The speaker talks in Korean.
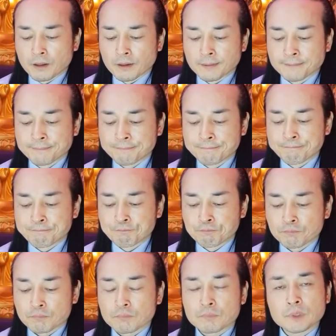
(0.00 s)

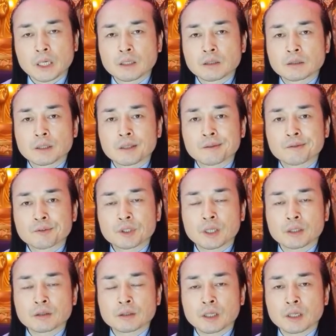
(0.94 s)
음, 이제 우리
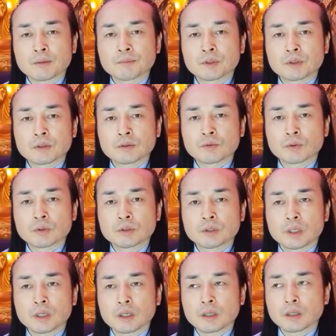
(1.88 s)
같은 사람들은 또
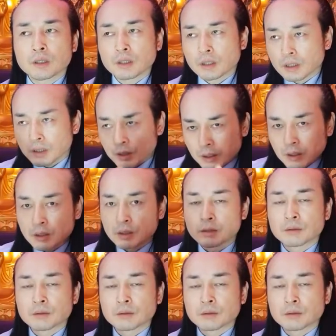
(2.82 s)
이제 예,